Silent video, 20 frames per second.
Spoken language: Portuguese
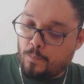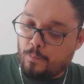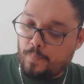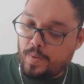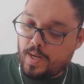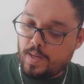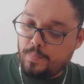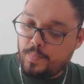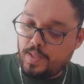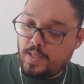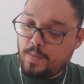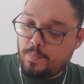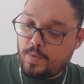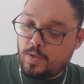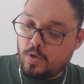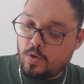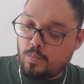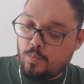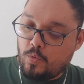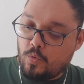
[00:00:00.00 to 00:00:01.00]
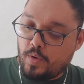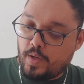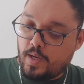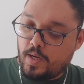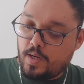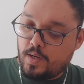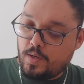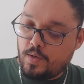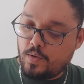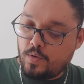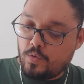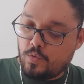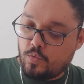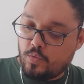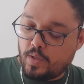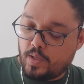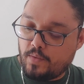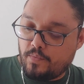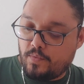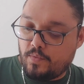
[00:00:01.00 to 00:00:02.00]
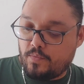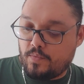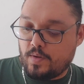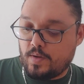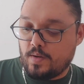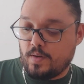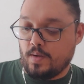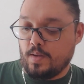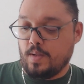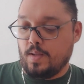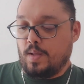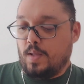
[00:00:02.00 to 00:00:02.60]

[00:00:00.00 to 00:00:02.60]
Para mim é melhor morrer do que viver.